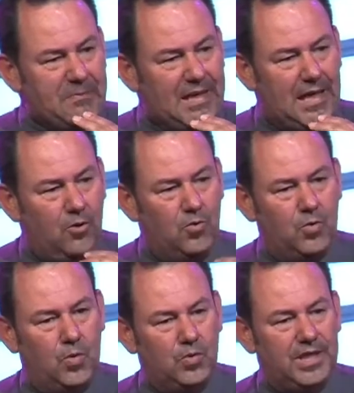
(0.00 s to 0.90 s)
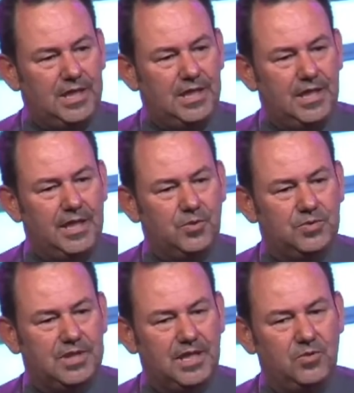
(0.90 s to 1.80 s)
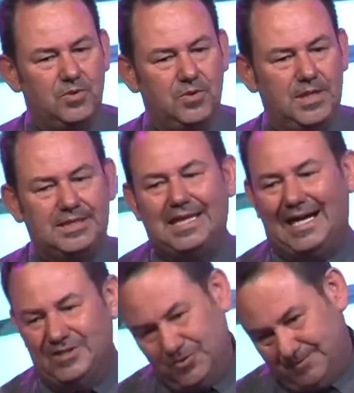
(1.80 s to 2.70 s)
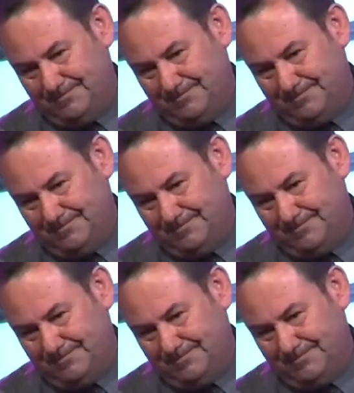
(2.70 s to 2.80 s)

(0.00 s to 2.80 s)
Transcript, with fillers: algo com que eu tenho lidado.